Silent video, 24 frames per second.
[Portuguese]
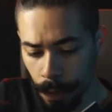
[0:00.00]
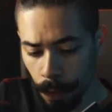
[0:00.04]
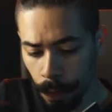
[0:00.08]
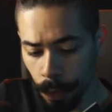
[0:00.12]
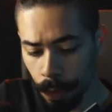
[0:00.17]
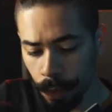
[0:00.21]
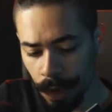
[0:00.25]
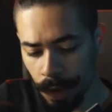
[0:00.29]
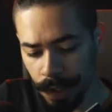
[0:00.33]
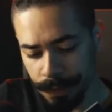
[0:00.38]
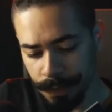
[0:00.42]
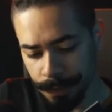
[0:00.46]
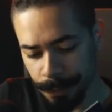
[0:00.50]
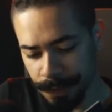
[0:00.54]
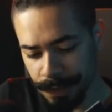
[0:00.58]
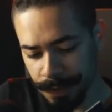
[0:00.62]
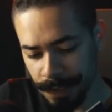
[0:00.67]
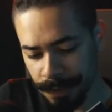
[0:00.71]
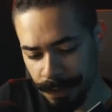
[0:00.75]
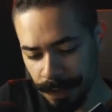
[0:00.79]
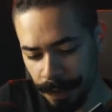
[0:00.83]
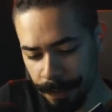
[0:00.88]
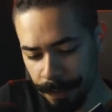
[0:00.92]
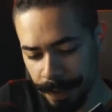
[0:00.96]
o cosmos
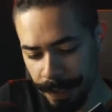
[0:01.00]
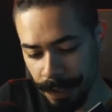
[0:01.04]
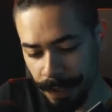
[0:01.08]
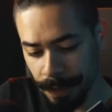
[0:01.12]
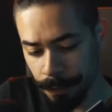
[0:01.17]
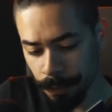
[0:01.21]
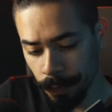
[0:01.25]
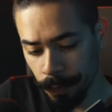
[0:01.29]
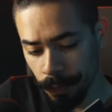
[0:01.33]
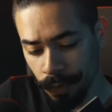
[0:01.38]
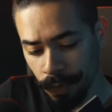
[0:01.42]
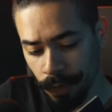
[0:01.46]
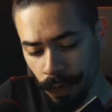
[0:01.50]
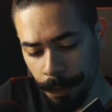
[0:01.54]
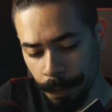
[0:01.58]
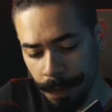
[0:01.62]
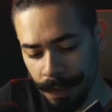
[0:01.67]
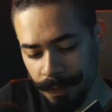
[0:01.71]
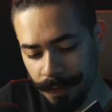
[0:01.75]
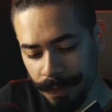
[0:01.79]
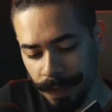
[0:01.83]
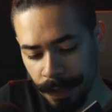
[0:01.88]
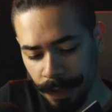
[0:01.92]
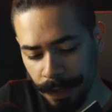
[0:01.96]
na tabela,
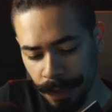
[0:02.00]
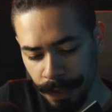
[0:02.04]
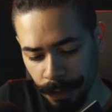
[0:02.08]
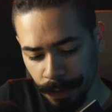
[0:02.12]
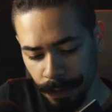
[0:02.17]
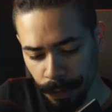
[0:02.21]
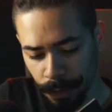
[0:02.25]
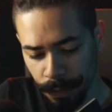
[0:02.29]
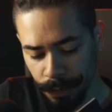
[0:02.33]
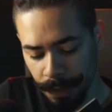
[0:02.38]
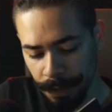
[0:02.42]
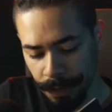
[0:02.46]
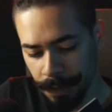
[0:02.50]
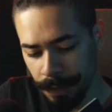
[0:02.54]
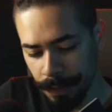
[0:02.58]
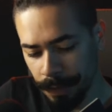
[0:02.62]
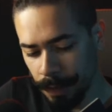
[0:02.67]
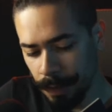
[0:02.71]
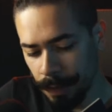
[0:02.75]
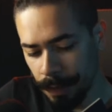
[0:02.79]
sobre ser redonda,